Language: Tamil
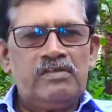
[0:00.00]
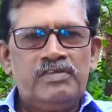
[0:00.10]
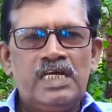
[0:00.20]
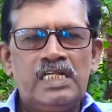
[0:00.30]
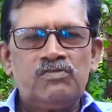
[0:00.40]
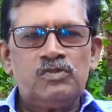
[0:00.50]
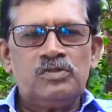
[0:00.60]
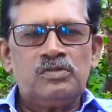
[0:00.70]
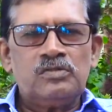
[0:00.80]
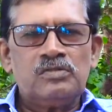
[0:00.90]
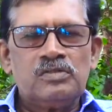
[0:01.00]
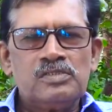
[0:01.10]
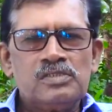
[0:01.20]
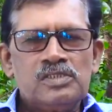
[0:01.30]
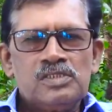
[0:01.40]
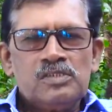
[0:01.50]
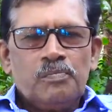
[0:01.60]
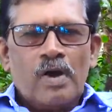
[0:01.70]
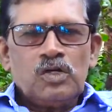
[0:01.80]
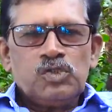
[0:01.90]
கல்வி அறிவு
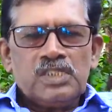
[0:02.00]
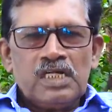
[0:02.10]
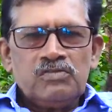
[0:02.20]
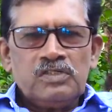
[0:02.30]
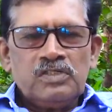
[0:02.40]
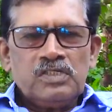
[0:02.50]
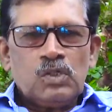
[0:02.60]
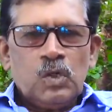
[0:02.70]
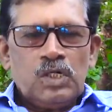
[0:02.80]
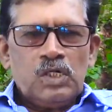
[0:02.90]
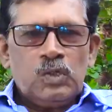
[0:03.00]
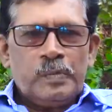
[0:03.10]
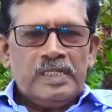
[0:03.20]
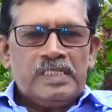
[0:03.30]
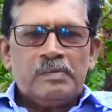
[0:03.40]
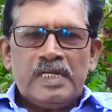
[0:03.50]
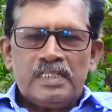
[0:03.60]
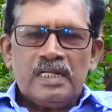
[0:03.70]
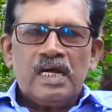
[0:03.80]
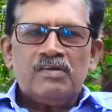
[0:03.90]
பகுத்தறிவு கொண்ட ஒரு பெரிய
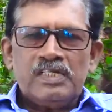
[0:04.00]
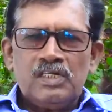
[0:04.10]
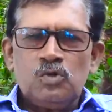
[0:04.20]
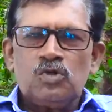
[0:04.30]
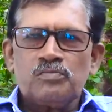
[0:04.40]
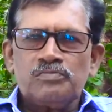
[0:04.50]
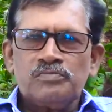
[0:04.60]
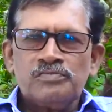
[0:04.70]
மனிதனாக அவர் இருக்கணும்